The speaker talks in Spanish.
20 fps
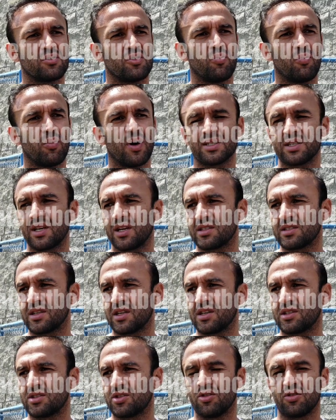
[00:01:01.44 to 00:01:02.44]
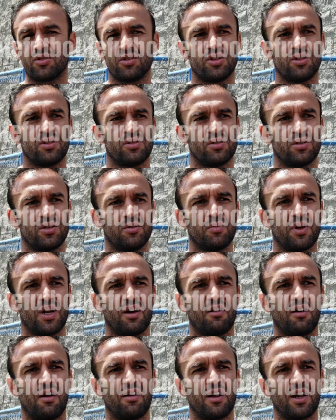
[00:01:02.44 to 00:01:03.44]
no más a la selección y, me
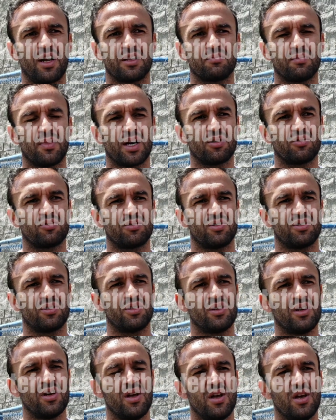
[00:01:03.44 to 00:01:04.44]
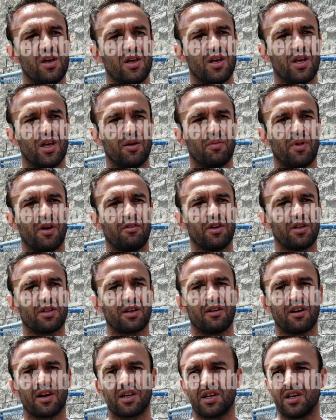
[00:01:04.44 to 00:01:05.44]
lavaba las manos y, me
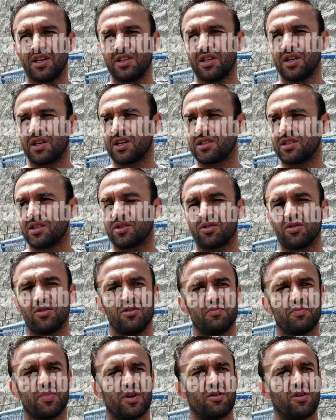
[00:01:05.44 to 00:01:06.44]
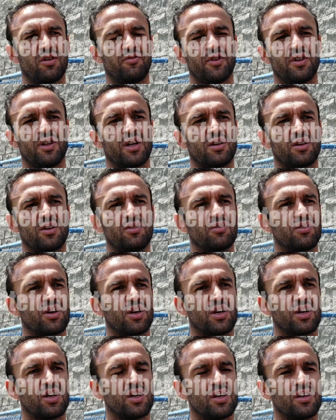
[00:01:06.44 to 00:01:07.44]
evitaba críticas y todo, pero al final creo
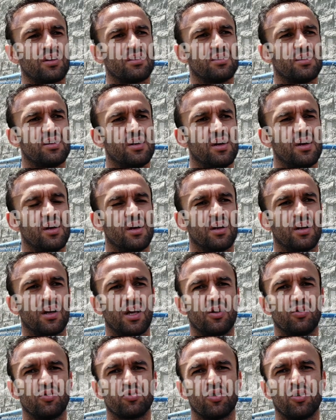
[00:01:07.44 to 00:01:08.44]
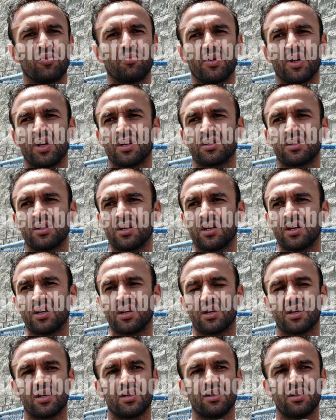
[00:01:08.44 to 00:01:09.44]
que la ilusión mía
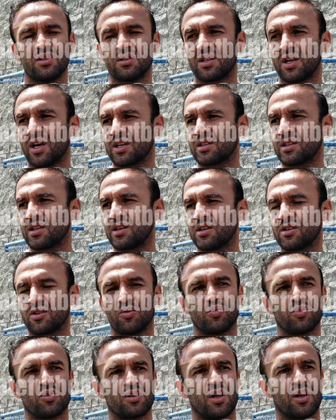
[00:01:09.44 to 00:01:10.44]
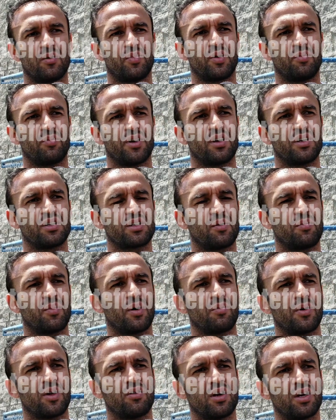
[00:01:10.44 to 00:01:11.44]
sigue intacta, como desde la primera vez que me
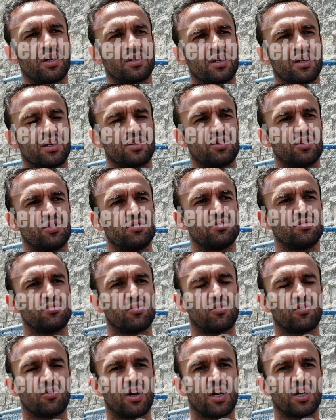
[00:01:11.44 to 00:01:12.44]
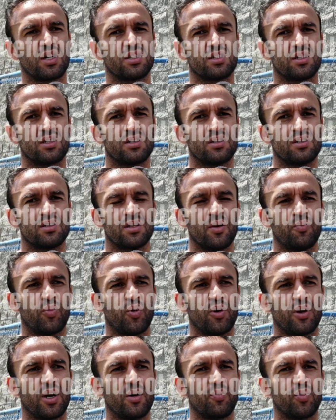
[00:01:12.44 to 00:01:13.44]
llamaron a la selección, con ganas de,
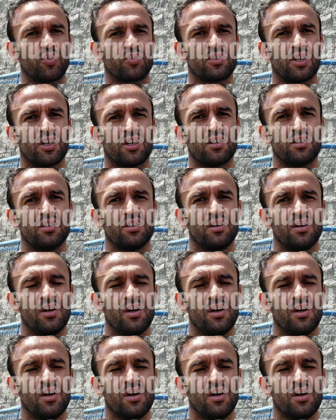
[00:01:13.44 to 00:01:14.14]
poder aportar.